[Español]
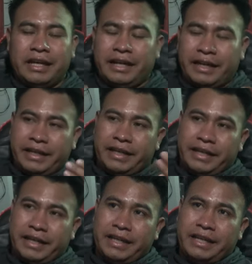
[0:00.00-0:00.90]

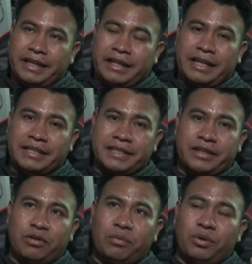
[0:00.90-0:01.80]
Eh, así
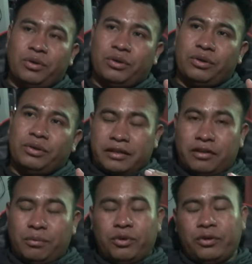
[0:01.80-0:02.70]
como,
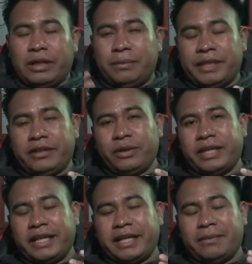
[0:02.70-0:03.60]
como el video
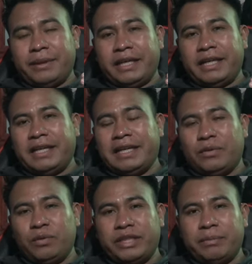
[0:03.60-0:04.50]
que grabé la
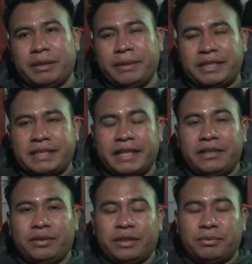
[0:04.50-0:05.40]
última vez ahí
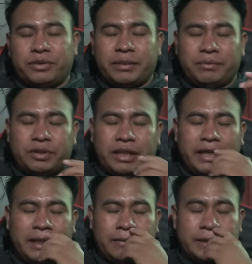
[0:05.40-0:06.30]
donde pusimos
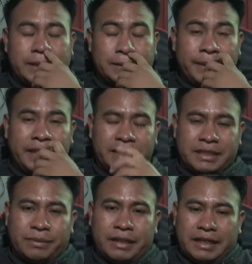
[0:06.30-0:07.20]
ahí en nuestras
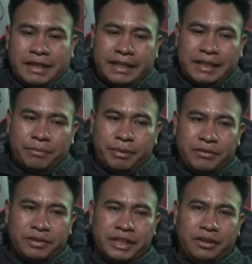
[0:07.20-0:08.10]
vidas para el canal de
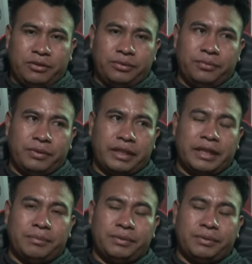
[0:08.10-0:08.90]
Peloncito, ¿verdad?